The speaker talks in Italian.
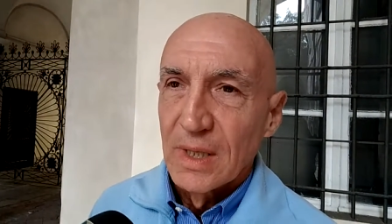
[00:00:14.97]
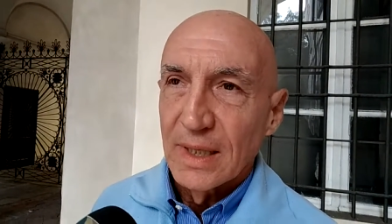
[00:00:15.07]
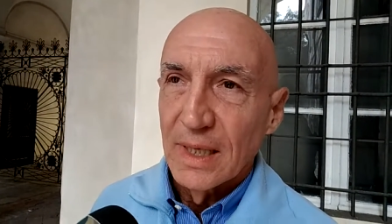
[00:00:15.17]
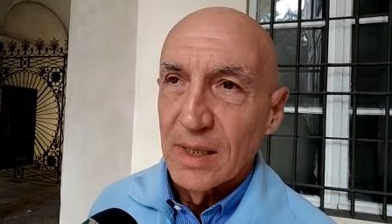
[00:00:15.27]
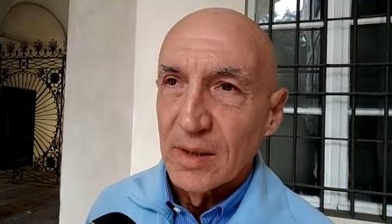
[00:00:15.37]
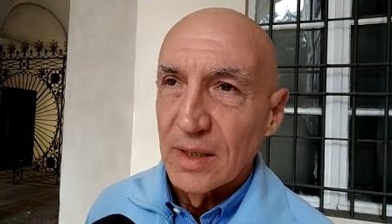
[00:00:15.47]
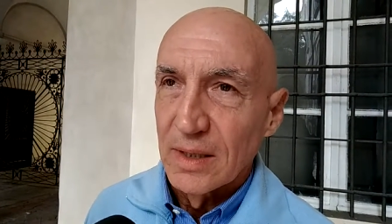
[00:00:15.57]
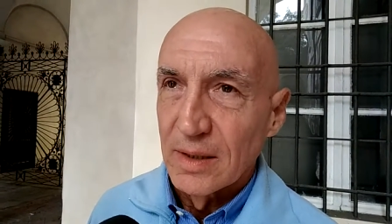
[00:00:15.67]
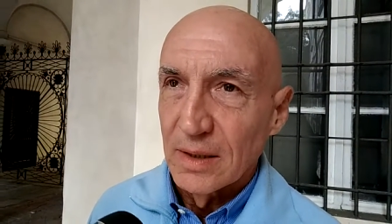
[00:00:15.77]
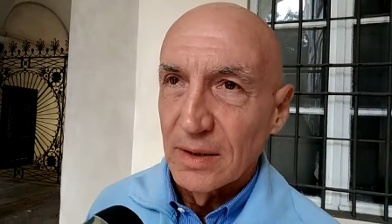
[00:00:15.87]
che
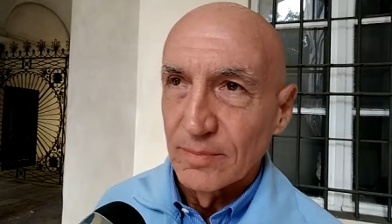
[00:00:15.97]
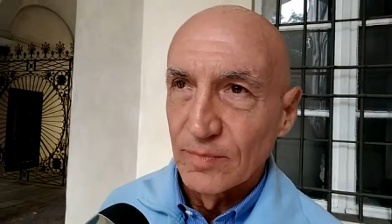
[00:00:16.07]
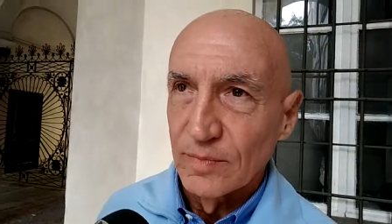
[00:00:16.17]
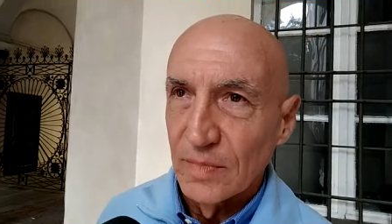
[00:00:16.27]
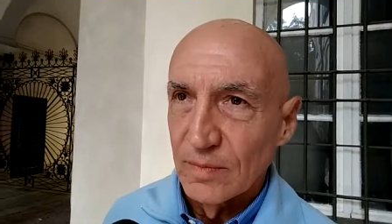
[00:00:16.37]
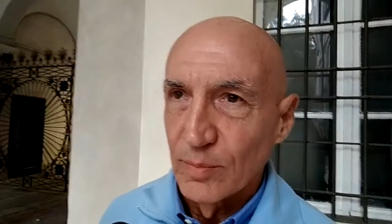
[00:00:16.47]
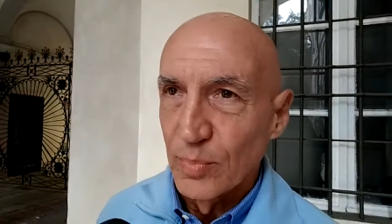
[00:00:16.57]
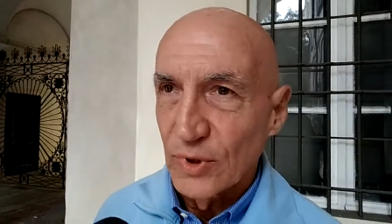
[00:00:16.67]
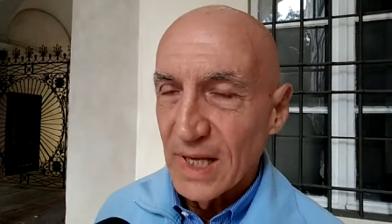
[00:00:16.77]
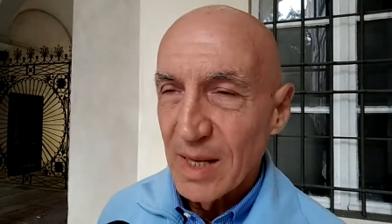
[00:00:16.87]
eh,
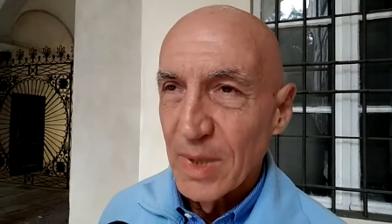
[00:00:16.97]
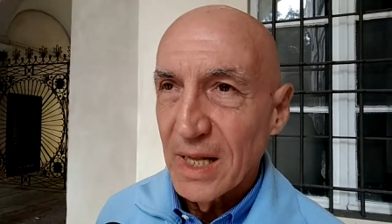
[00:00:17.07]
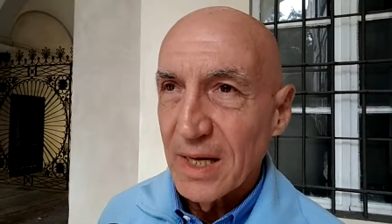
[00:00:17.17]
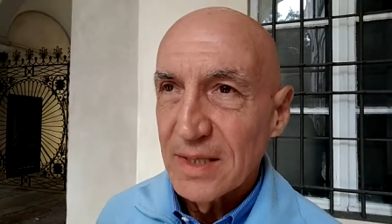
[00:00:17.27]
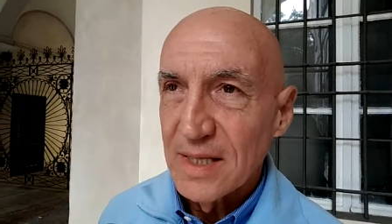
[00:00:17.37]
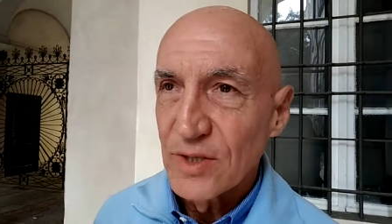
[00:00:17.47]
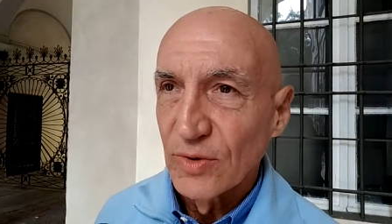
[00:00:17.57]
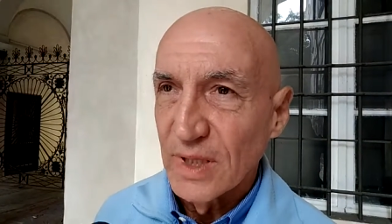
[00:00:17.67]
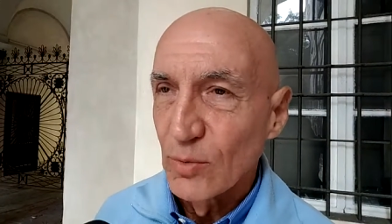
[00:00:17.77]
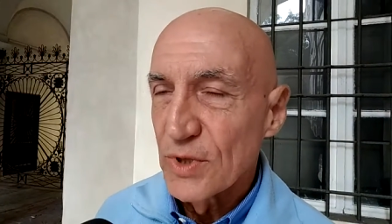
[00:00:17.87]
porterebbe alla
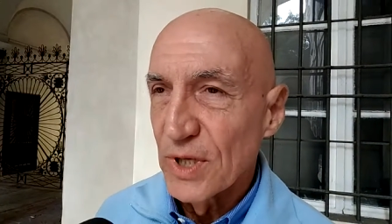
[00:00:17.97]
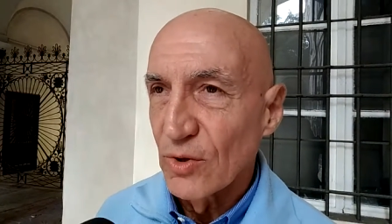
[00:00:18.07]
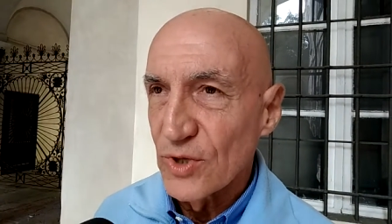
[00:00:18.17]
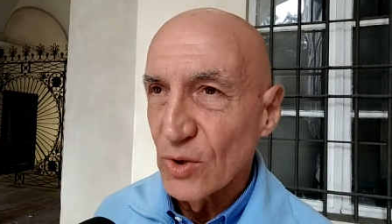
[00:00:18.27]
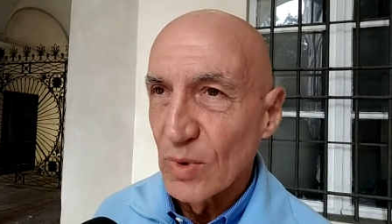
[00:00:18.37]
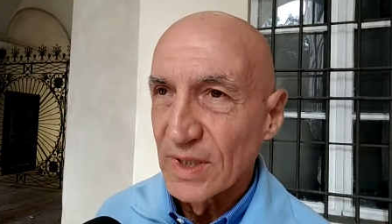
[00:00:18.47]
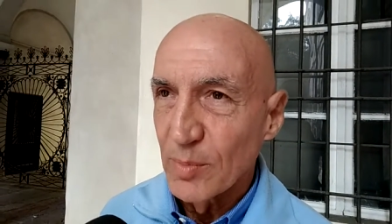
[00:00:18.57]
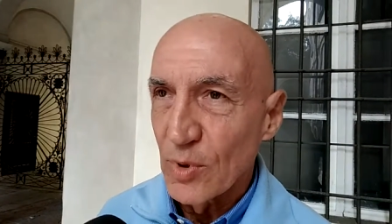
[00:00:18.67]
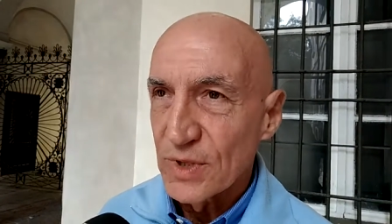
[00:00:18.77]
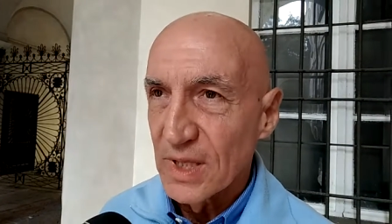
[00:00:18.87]
realizzazione di 250
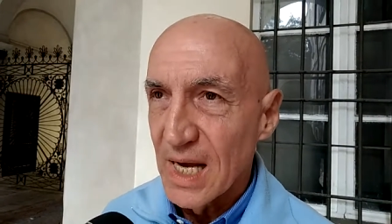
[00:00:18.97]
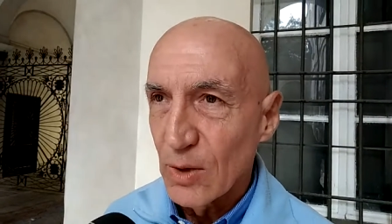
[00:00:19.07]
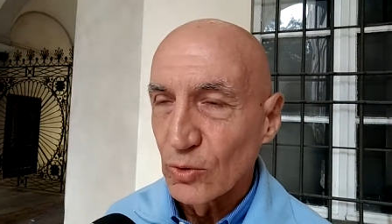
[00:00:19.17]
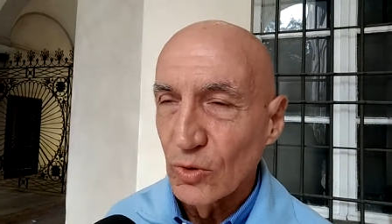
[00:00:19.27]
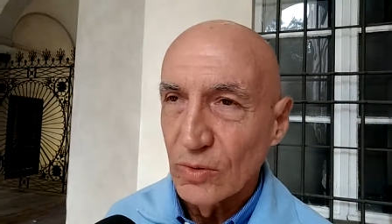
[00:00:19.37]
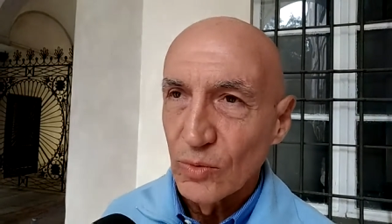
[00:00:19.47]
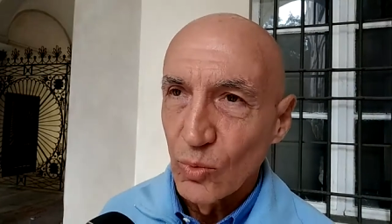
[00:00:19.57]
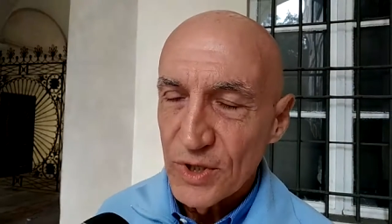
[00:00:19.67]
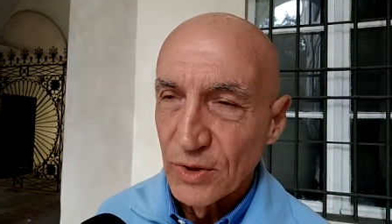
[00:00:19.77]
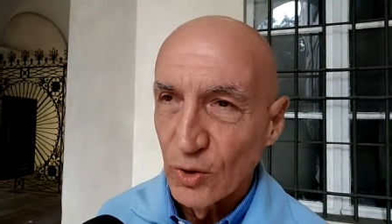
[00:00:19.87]
posti auto,
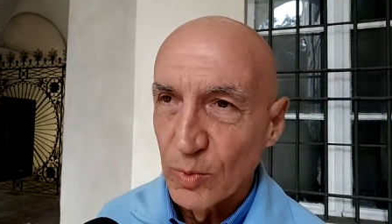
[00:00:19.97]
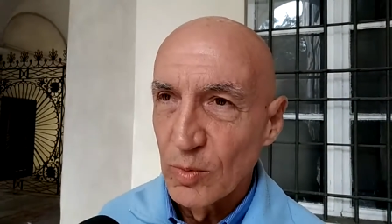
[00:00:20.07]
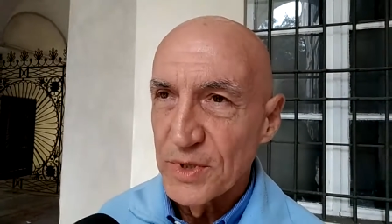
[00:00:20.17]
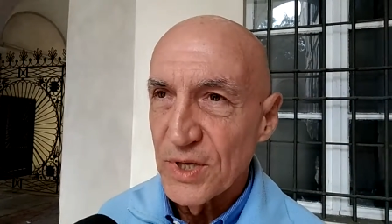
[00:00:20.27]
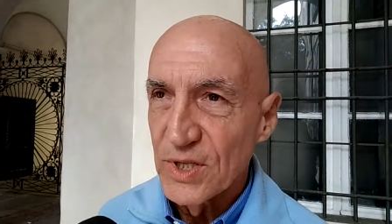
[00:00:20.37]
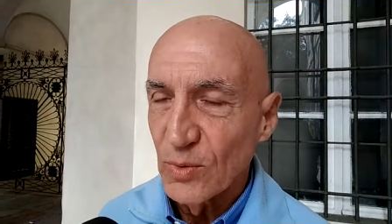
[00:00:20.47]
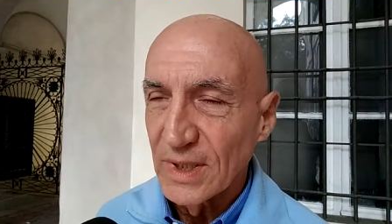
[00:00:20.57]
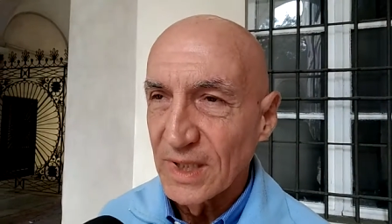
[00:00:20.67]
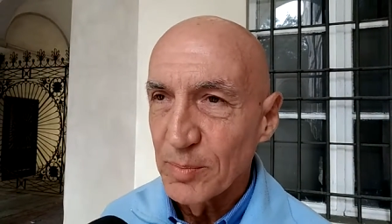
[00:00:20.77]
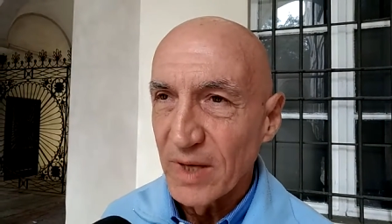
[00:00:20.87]
200 pubblici e
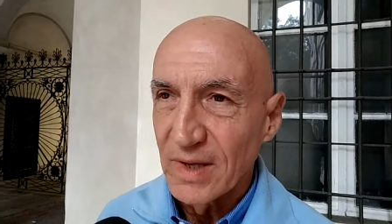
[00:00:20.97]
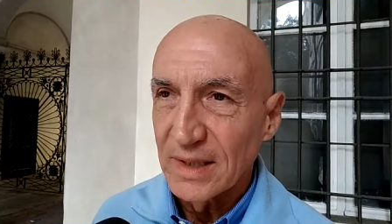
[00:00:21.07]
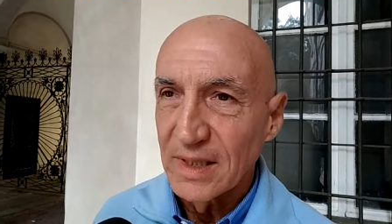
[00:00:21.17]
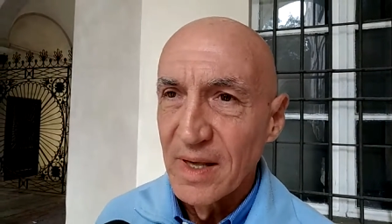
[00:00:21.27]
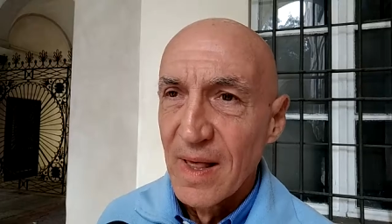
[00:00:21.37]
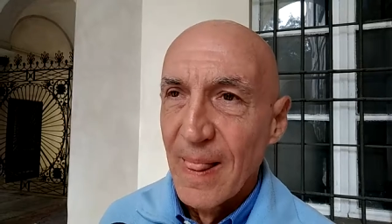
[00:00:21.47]
50 privati,